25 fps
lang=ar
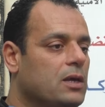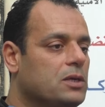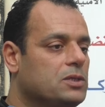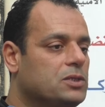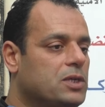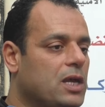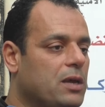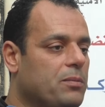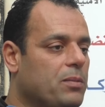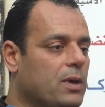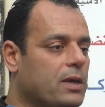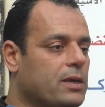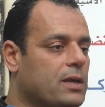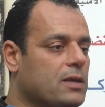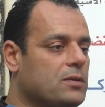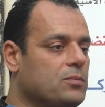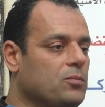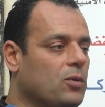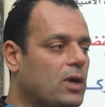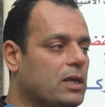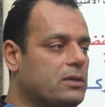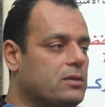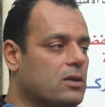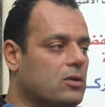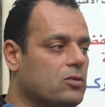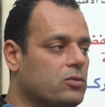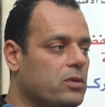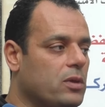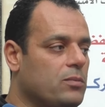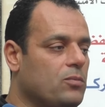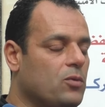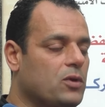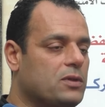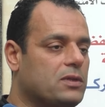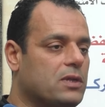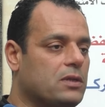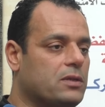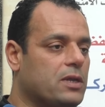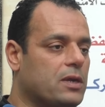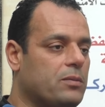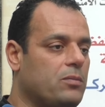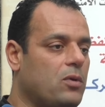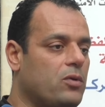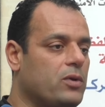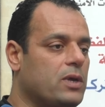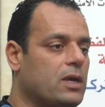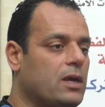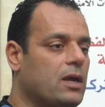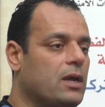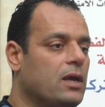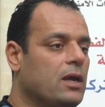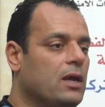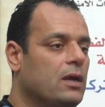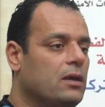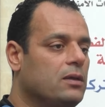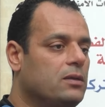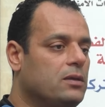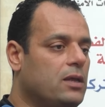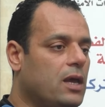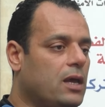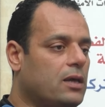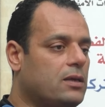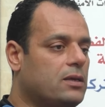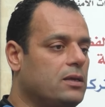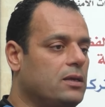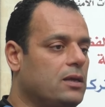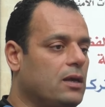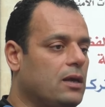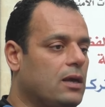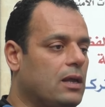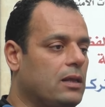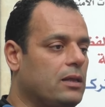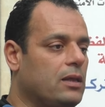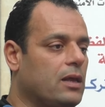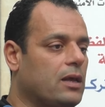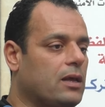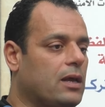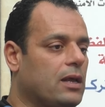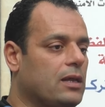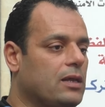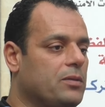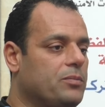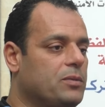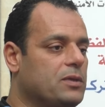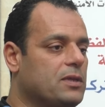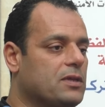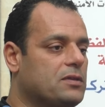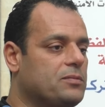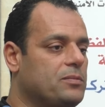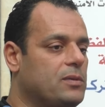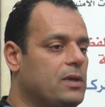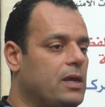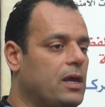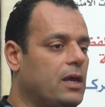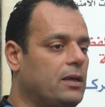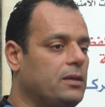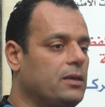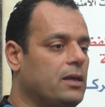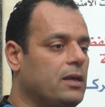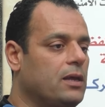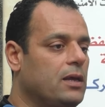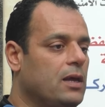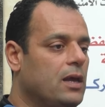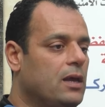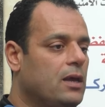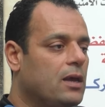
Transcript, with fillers: جاي بقراص مخدر قدام مؤسسه تربويه نحكي على الاقل بالنسبه احنا